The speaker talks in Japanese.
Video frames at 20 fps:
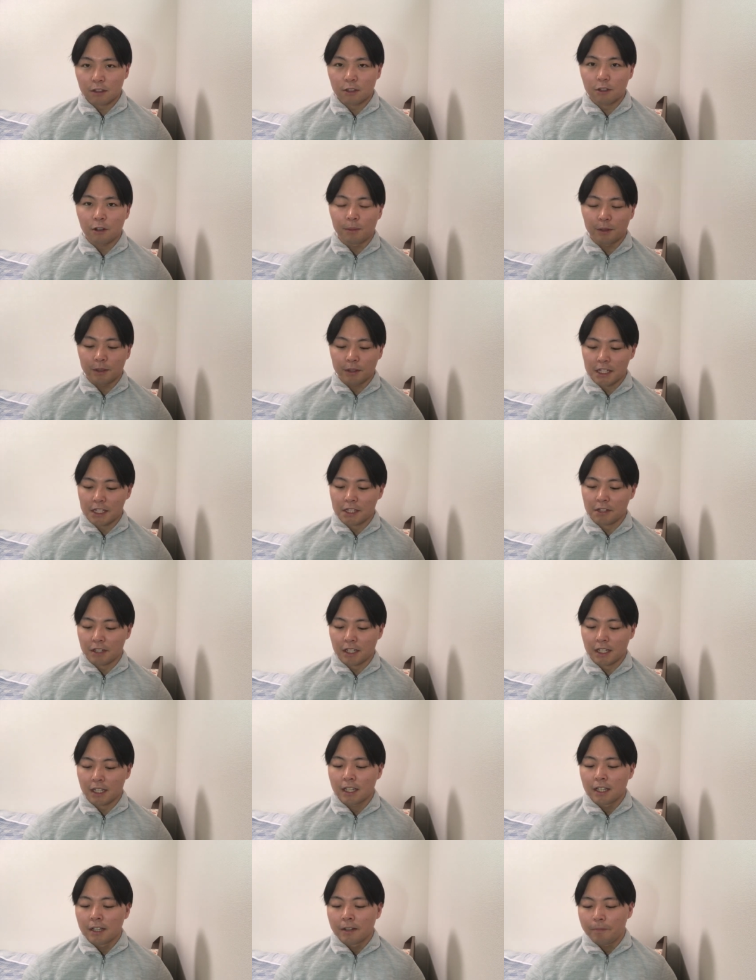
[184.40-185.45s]
と思うんですよ
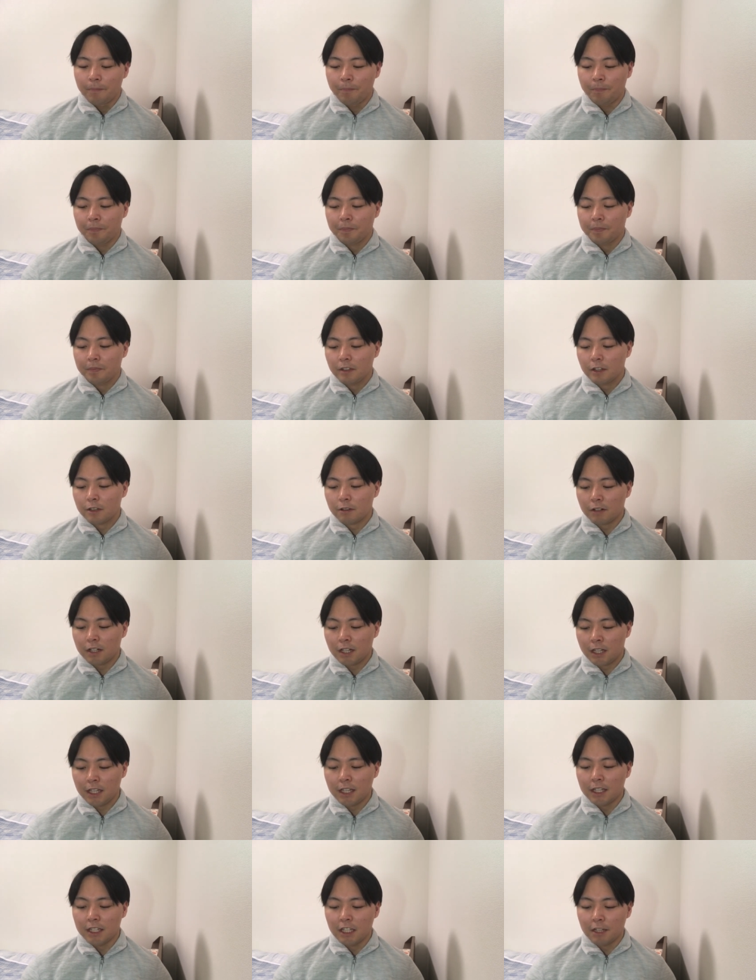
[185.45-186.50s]
ね、うん、それは
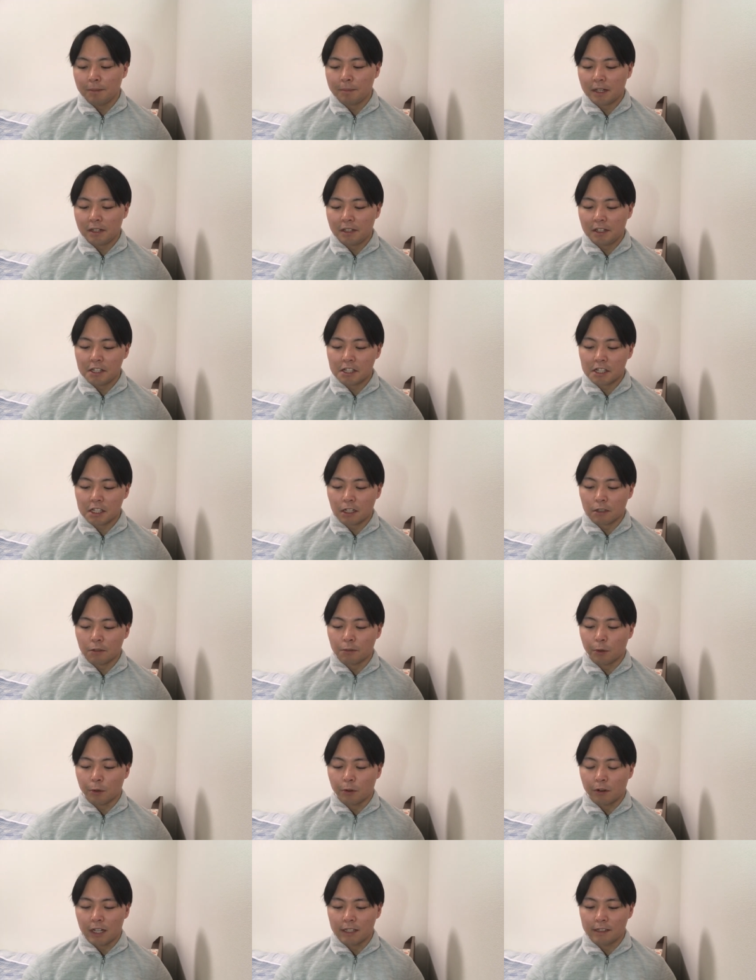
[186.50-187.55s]
ね2万人近く
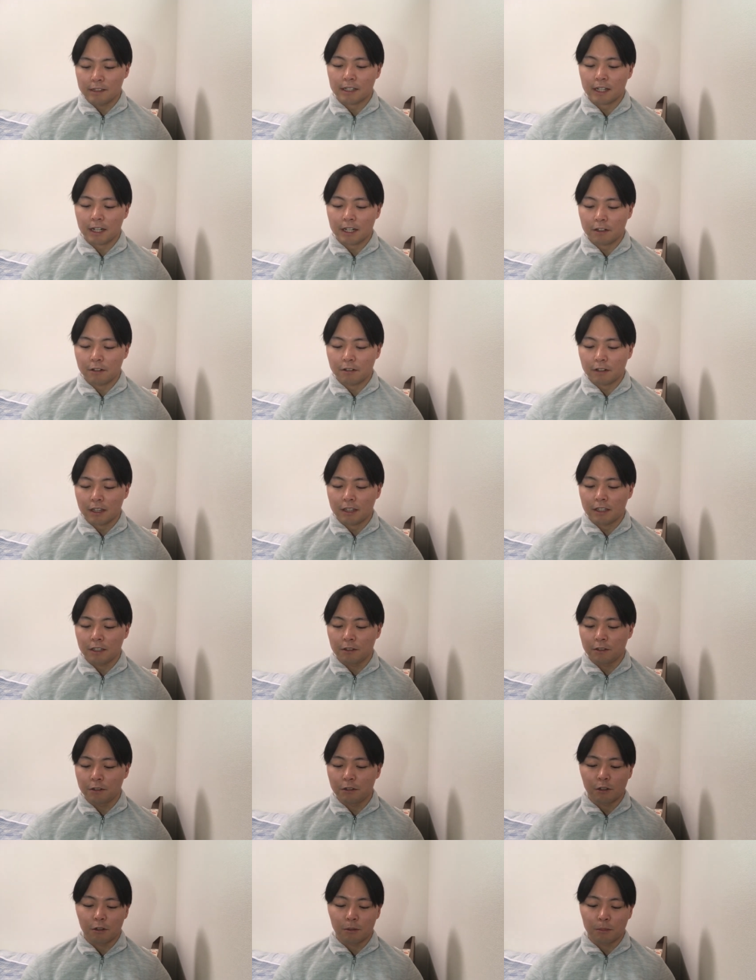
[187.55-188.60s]
フォロー外されるわっていう
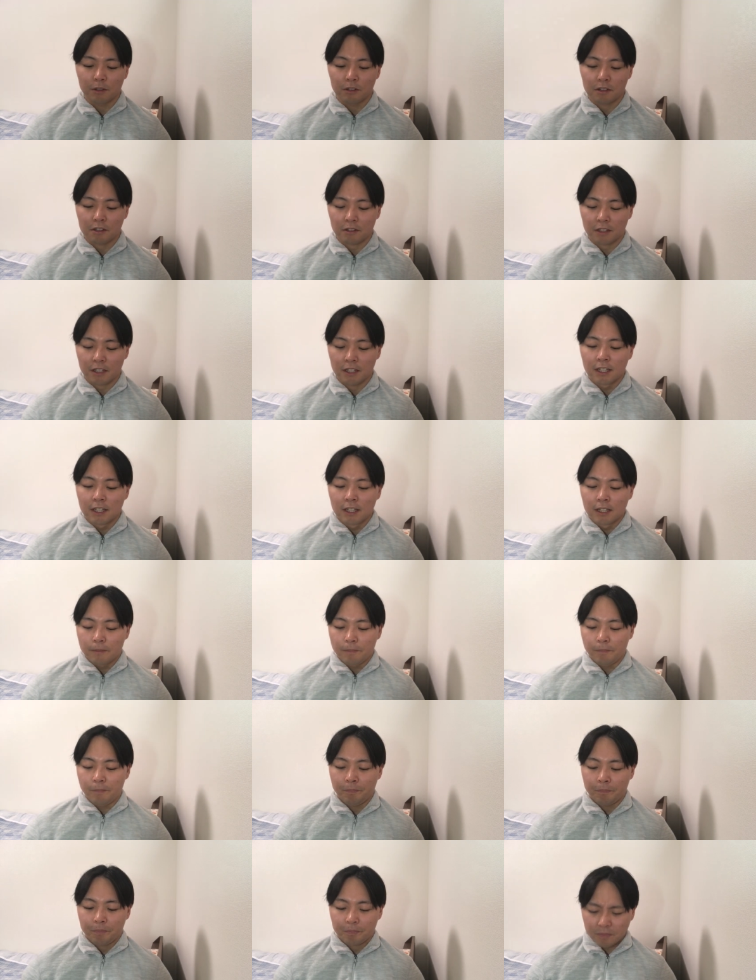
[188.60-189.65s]
風に思うんですよね、う
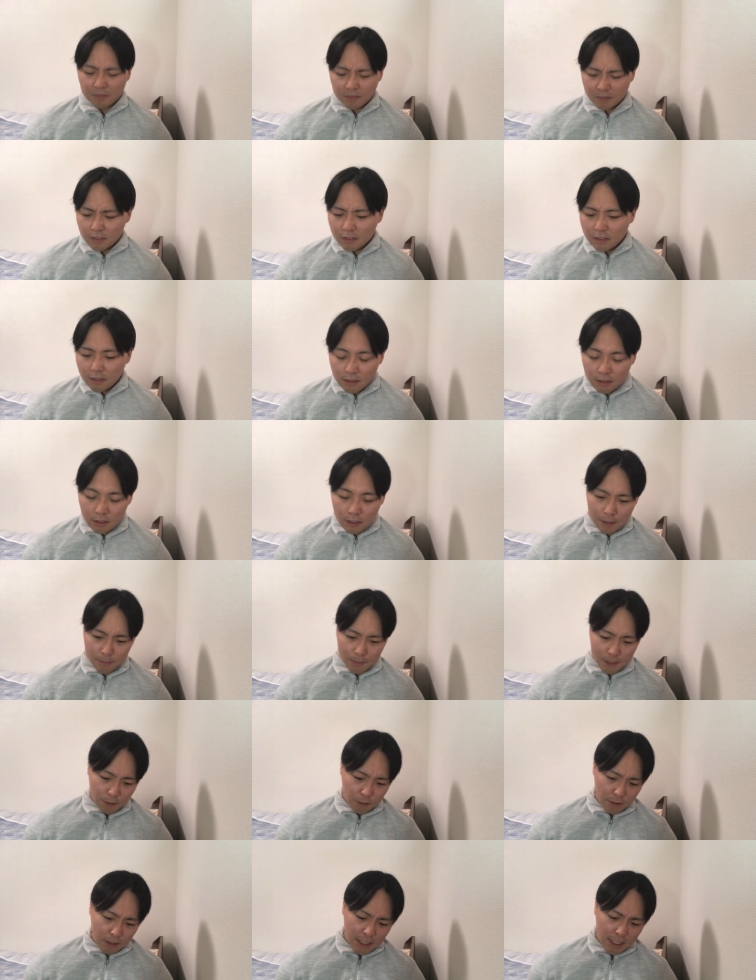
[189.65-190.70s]
ん、でまあ、
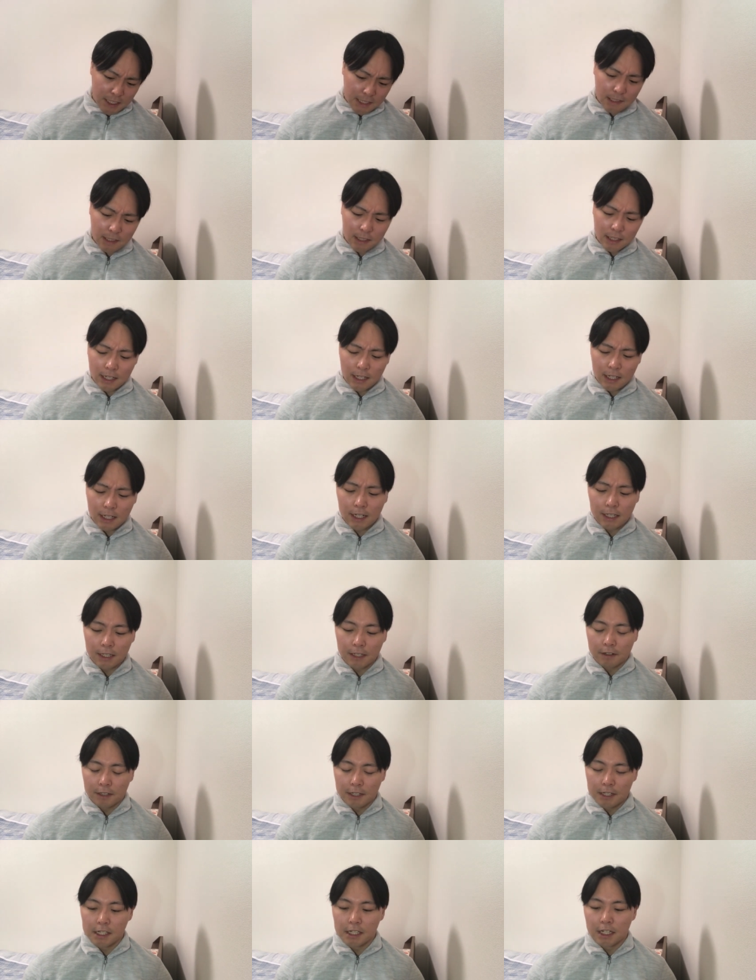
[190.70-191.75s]
これについて書かれてい
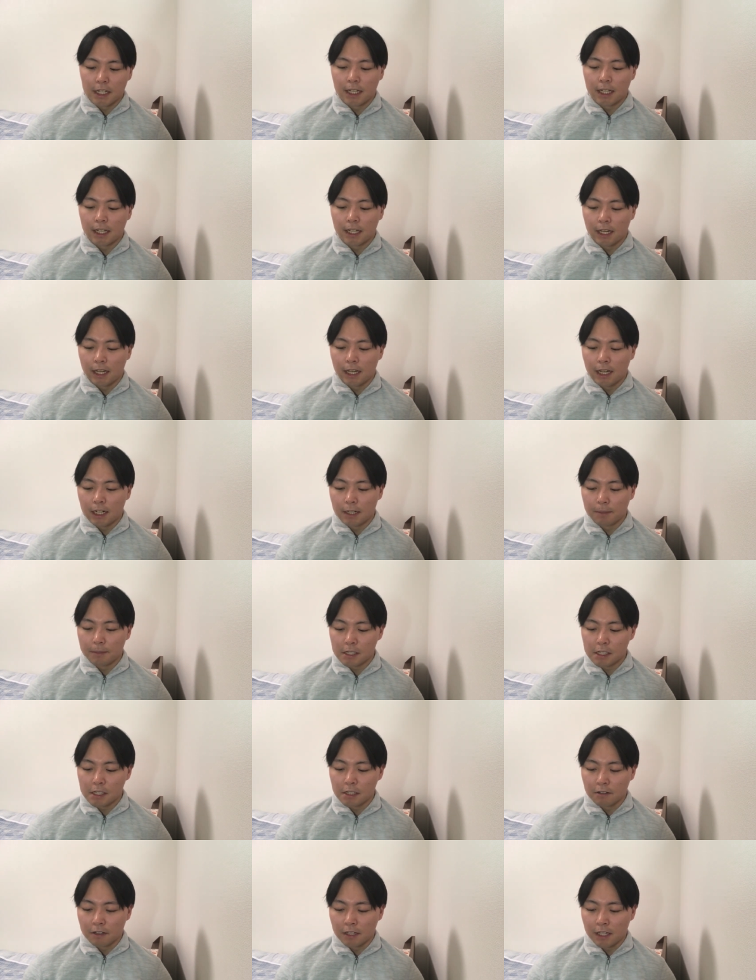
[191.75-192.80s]
る記事がね、えー、ありまし
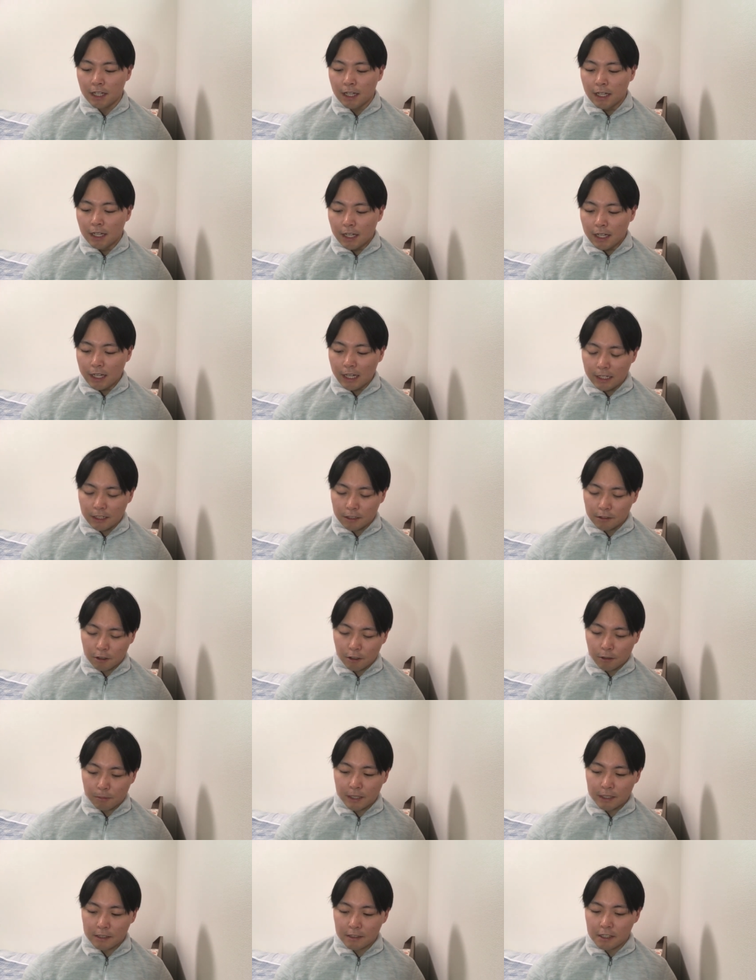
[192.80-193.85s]
たので、えー、それ
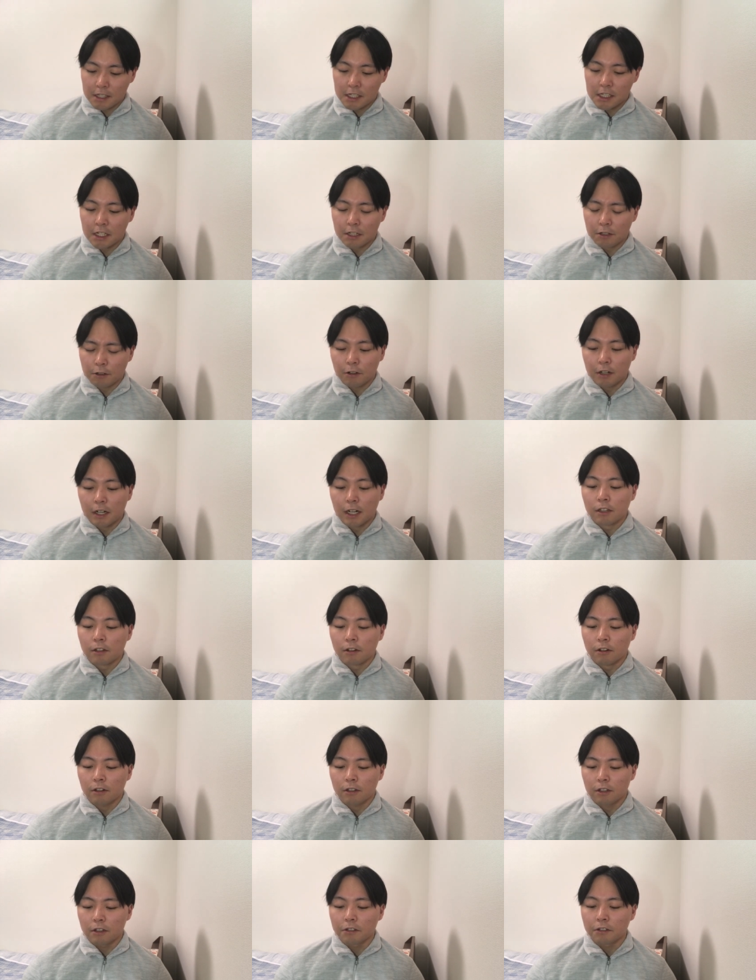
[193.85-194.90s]
を抜粋していこうかなと
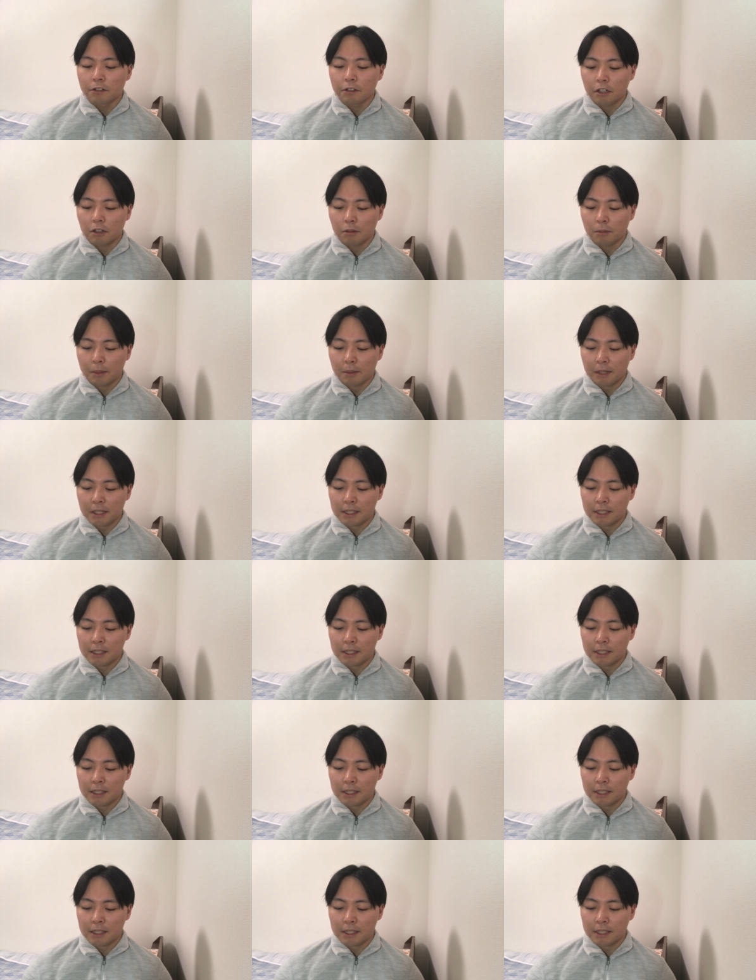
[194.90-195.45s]
いう風に思いま